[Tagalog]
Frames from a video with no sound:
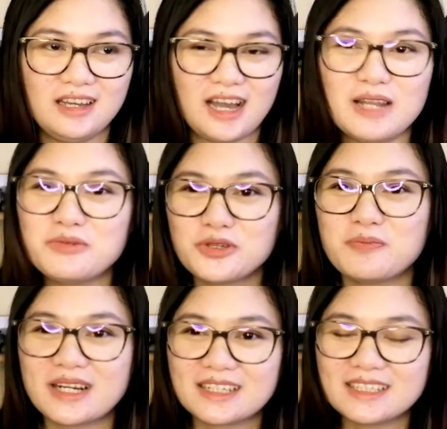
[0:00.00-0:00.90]
alam mo
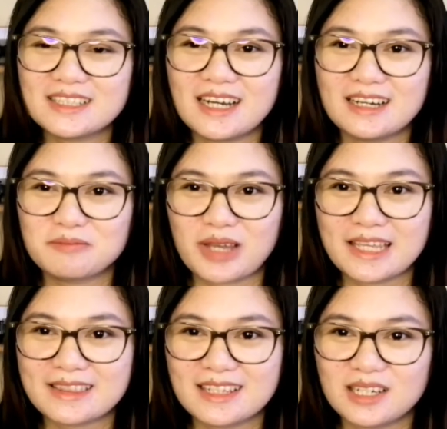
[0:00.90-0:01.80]
yung parang um,
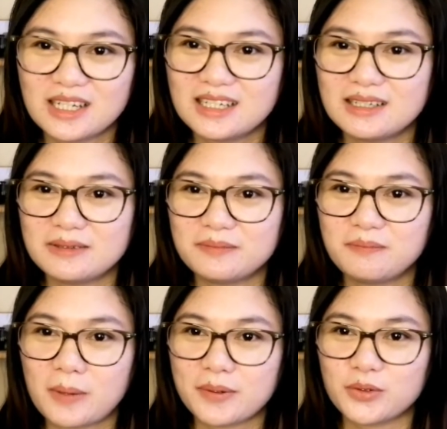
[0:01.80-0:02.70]
kahit na
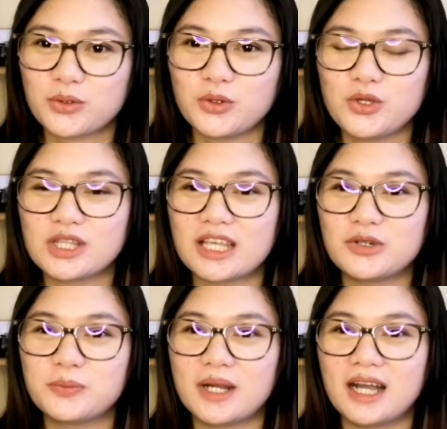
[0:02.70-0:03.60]
papanood ko yun na
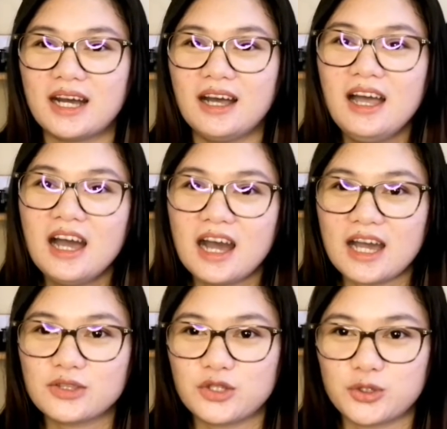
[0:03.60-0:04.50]
yung mga
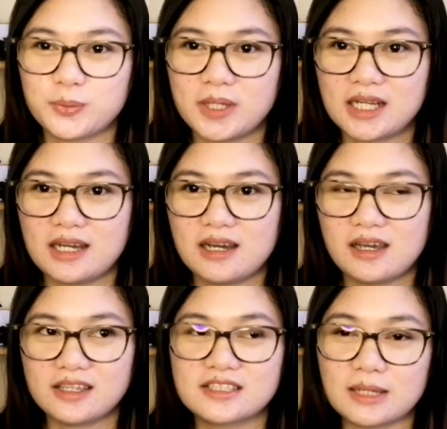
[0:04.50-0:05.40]
ano yung
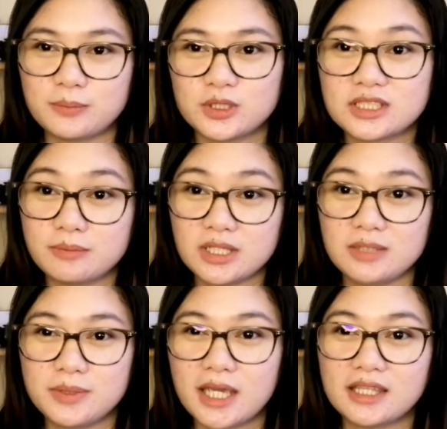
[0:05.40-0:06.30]
mga examples na
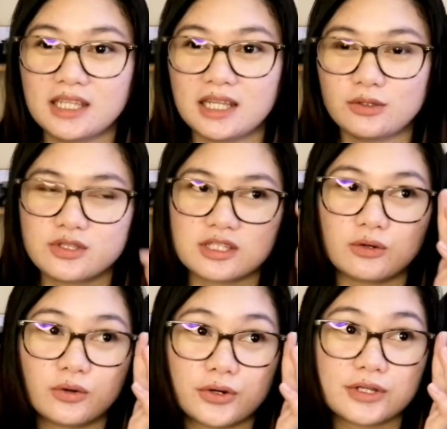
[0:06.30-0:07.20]
binibigay nila doon sa
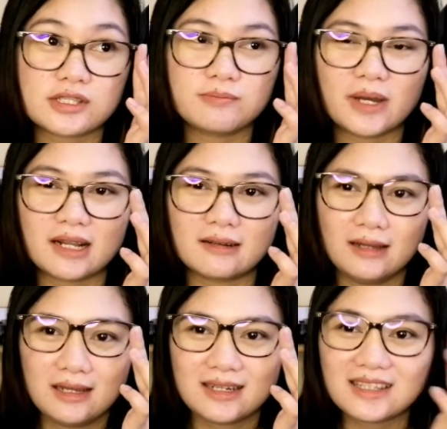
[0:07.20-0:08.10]
course, parang
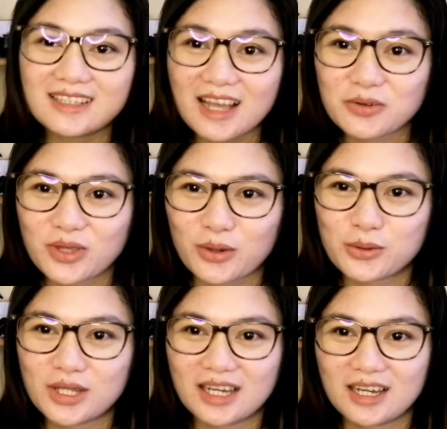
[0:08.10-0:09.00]
natatakot
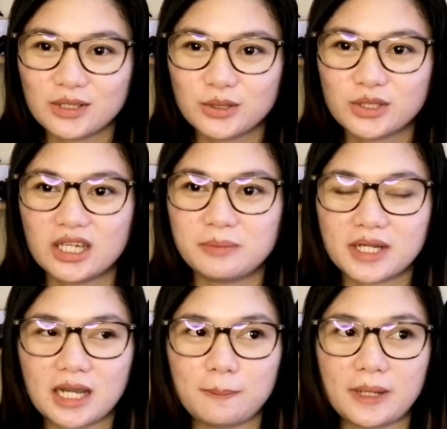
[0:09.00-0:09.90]
ako na ano na
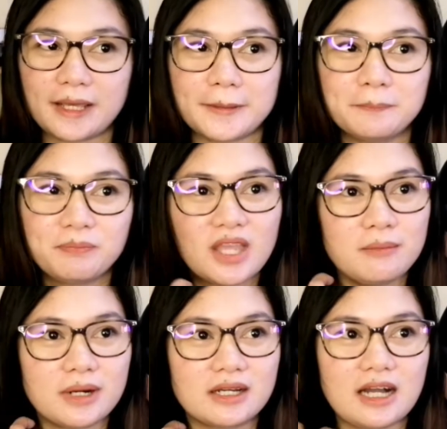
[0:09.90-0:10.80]
mag-apply.
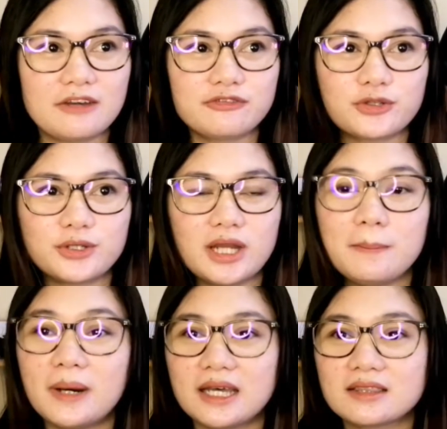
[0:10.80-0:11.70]
Parang after a
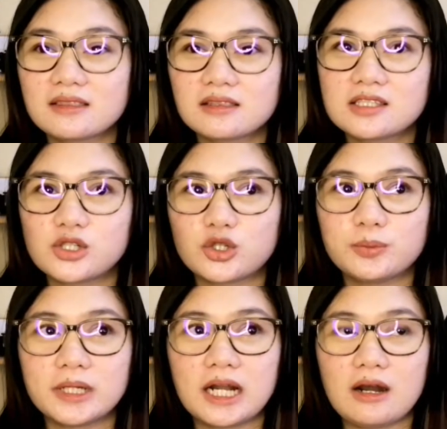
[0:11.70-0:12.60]
month, siguro
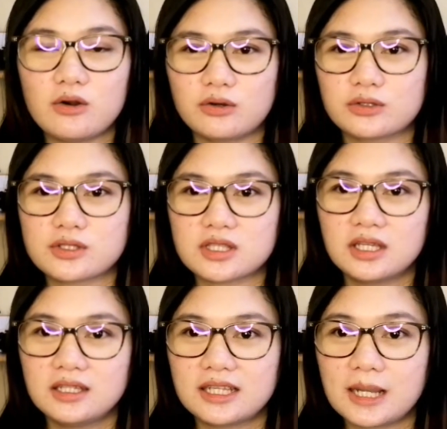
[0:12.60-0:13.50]
mga August,
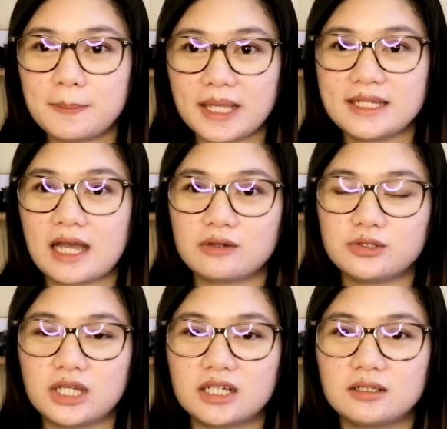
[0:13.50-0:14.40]
nag-apply na
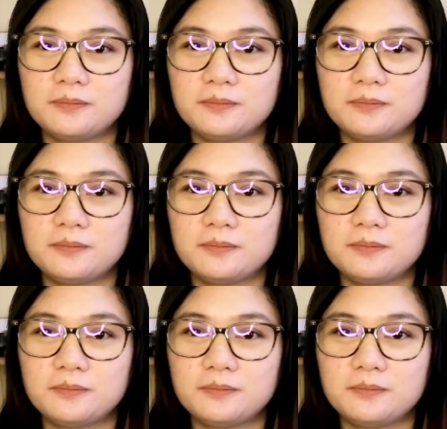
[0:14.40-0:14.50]
ako ng